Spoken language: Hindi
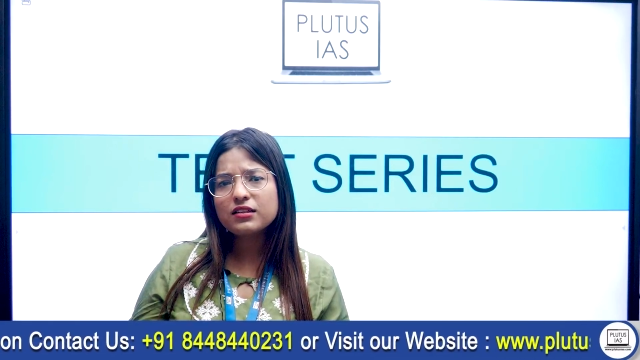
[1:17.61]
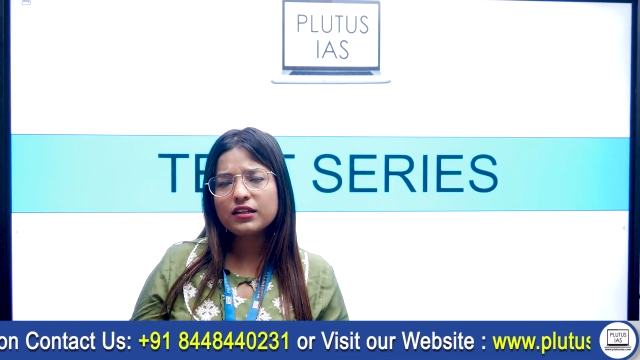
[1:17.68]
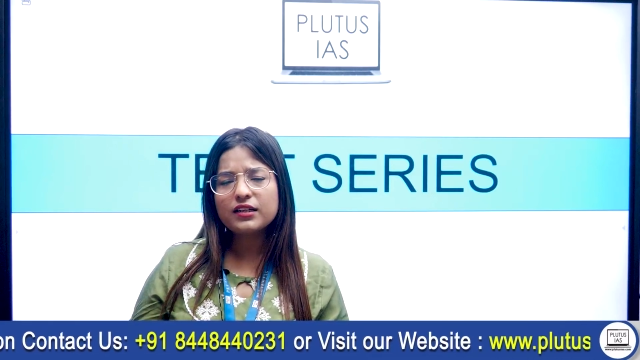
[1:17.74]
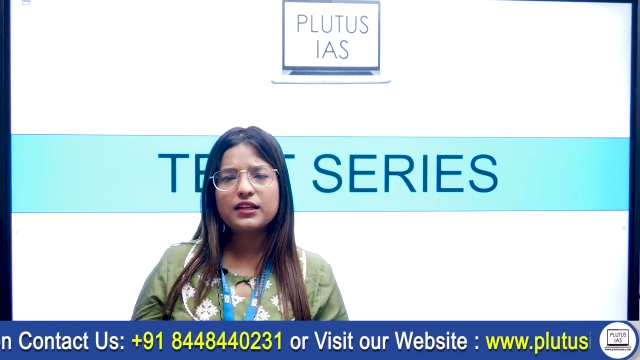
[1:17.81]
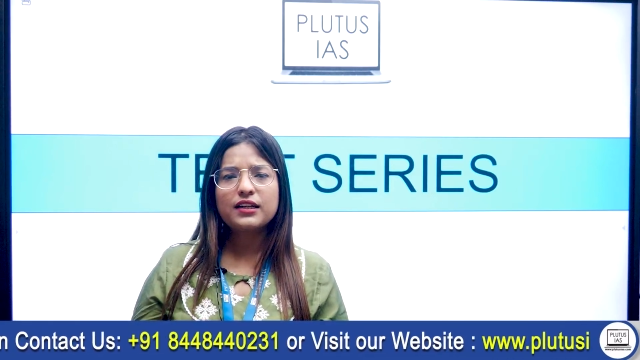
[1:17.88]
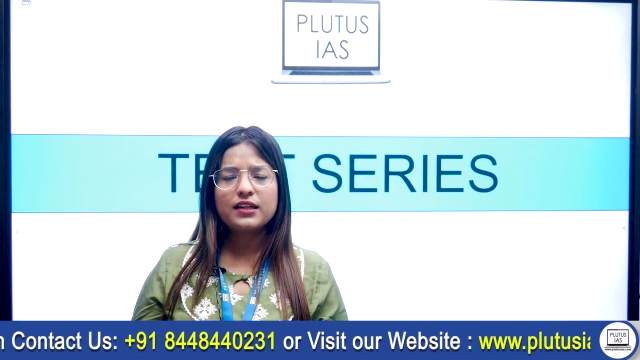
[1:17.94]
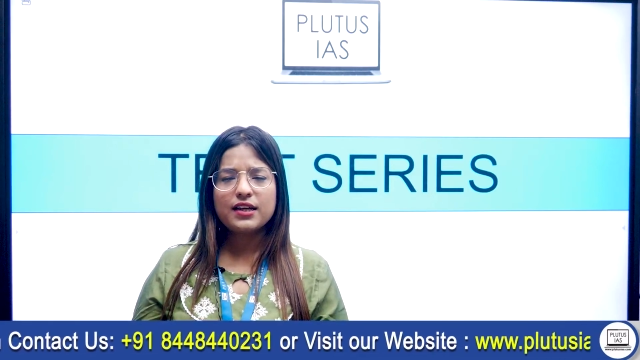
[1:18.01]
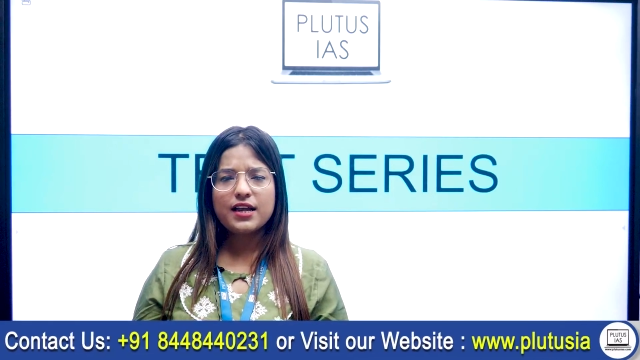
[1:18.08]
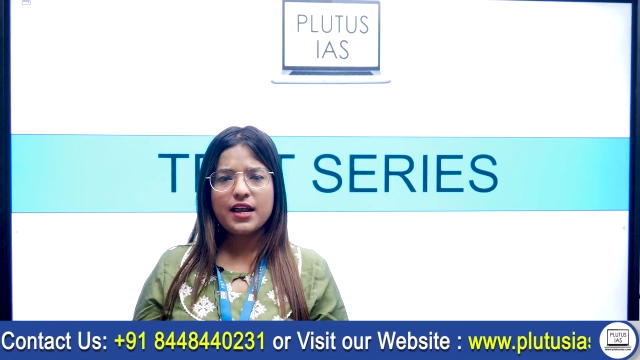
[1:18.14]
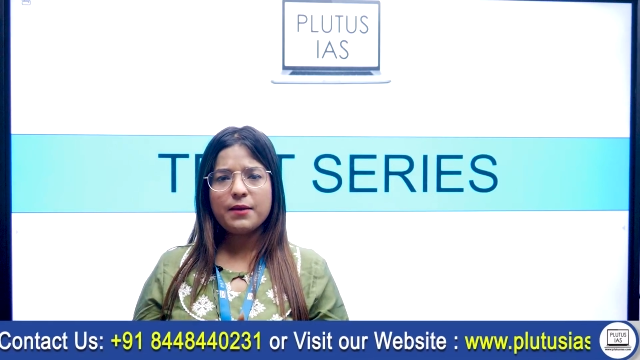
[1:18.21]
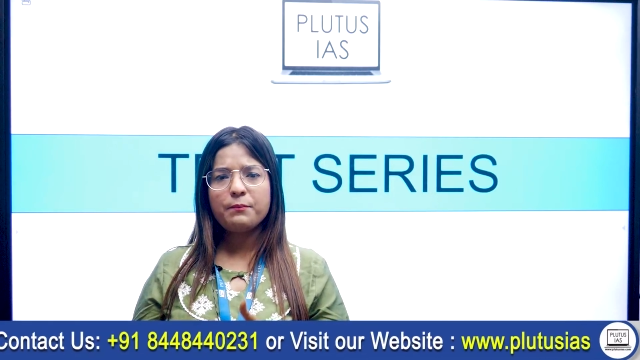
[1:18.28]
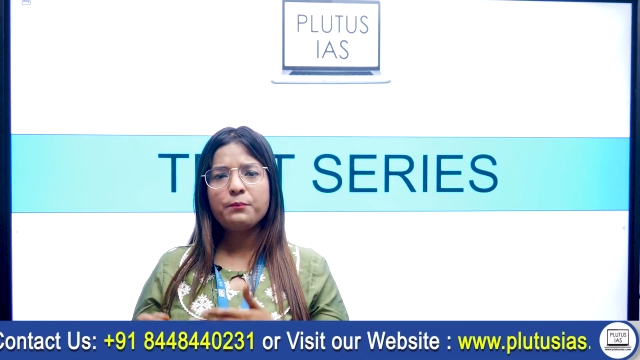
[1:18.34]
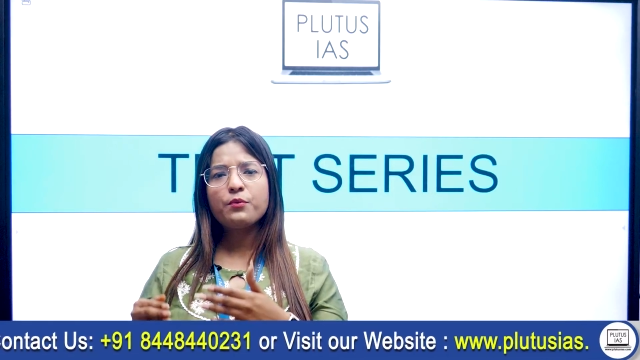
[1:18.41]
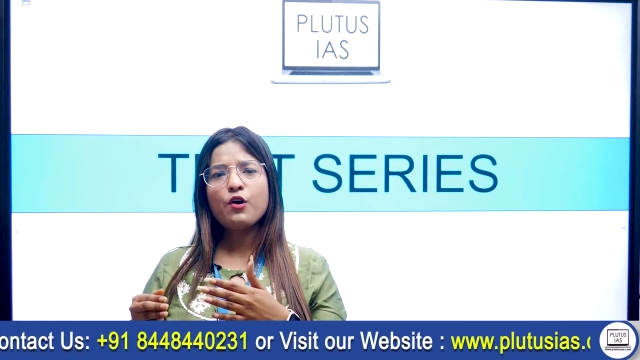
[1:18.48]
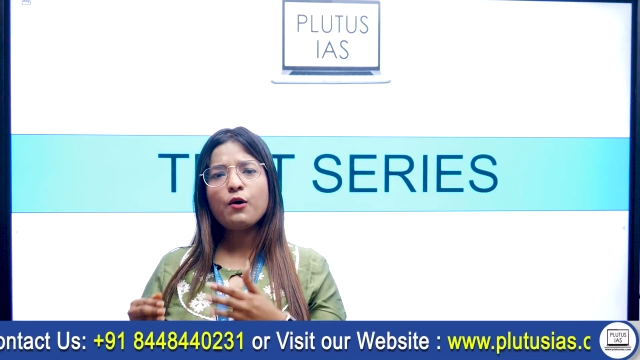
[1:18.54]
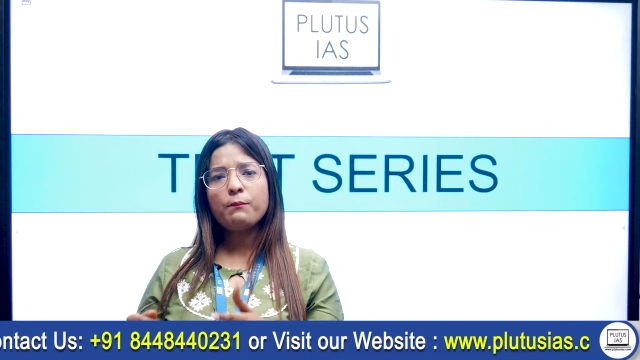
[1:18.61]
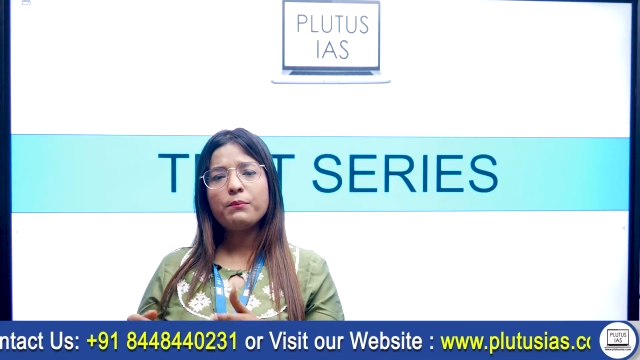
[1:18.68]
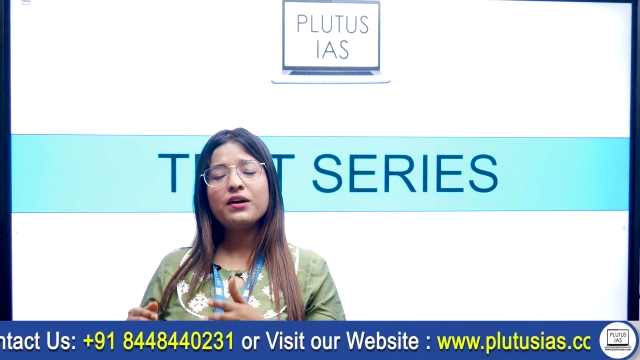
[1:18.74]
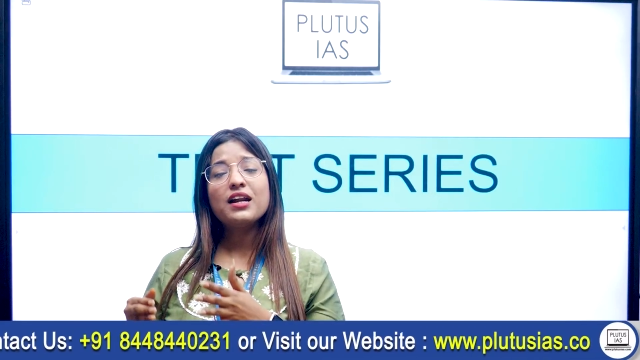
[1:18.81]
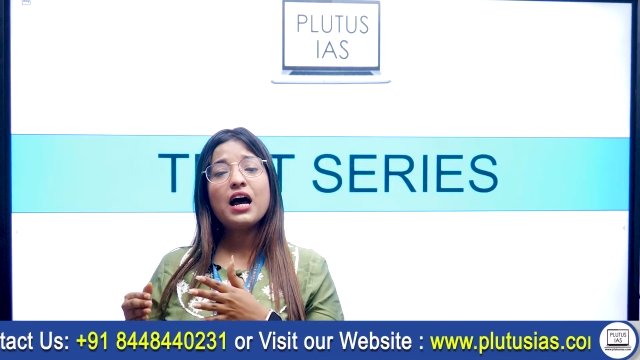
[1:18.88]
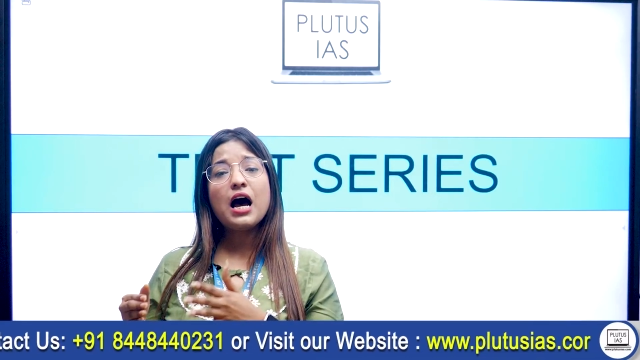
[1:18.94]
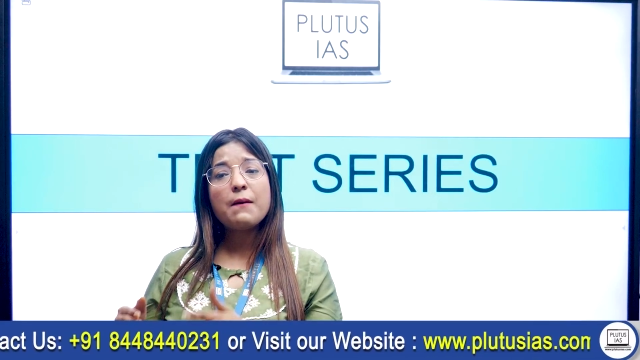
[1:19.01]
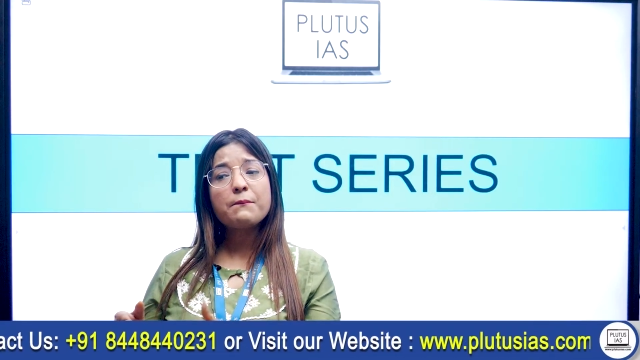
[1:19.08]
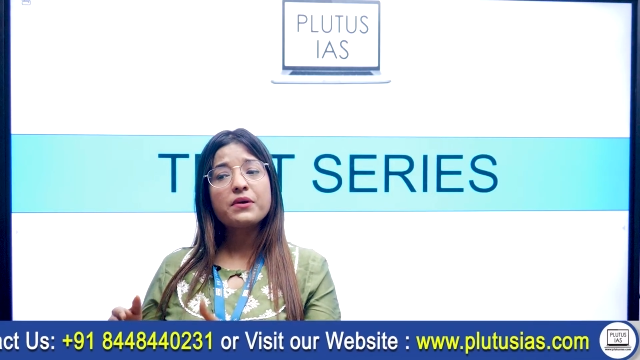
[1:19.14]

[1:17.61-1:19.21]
कट करे हैं प्रॉपर